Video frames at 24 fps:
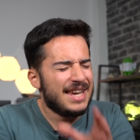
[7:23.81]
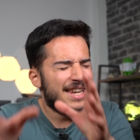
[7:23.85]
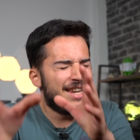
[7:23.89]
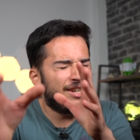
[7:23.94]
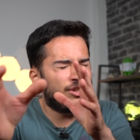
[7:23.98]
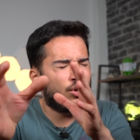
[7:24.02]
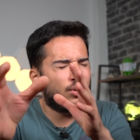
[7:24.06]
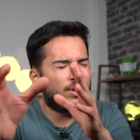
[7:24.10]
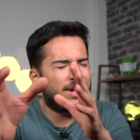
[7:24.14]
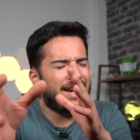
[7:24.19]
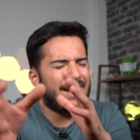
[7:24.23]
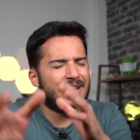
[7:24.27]
Y
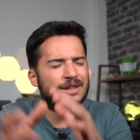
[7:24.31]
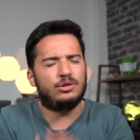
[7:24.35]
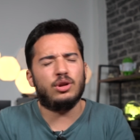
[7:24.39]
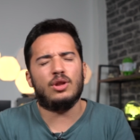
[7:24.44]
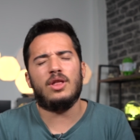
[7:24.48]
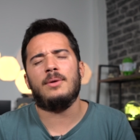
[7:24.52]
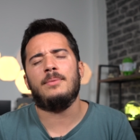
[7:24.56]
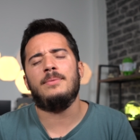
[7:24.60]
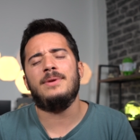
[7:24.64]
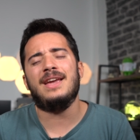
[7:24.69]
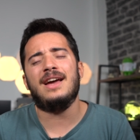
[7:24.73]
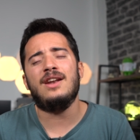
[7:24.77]
eso que
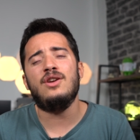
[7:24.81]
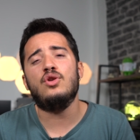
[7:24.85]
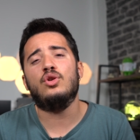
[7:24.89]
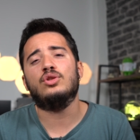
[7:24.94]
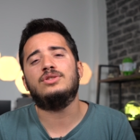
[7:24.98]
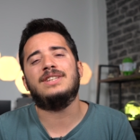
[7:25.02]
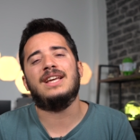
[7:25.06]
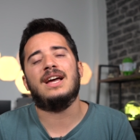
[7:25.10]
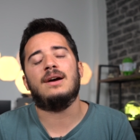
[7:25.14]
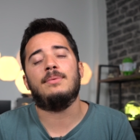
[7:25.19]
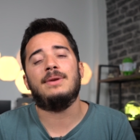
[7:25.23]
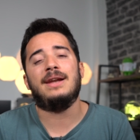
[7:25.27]
todavía
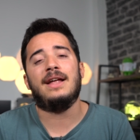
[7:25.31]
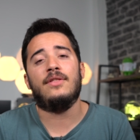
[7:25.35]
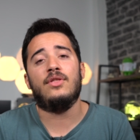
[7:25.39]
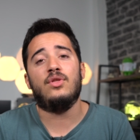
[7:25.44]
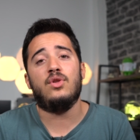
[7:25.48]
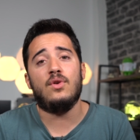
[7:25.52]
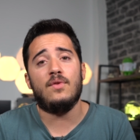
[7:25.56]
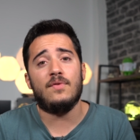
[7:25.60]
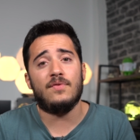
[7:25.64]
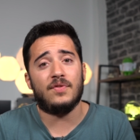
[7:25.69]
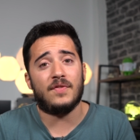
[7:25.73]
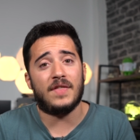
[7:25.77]
no te he
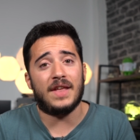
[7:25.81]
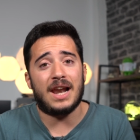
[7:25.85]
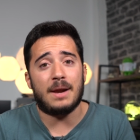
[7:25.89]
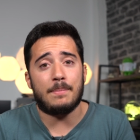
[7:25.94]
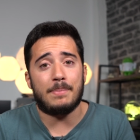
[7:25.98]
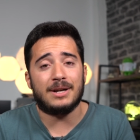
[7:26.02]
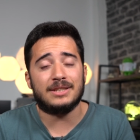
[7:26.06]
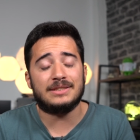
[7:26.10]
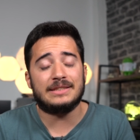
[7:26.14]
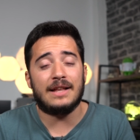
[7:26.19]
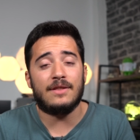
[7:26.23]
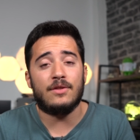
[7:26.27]
hablado del
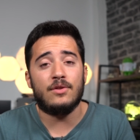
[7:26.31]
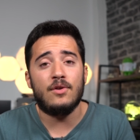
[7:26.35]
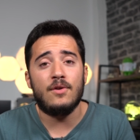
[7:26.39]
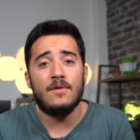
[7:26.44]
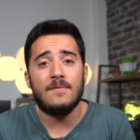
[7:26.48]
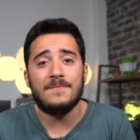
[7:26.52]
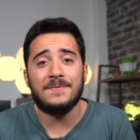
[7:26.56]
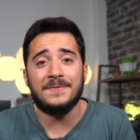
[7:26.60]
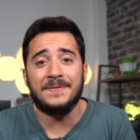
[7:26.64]
apartado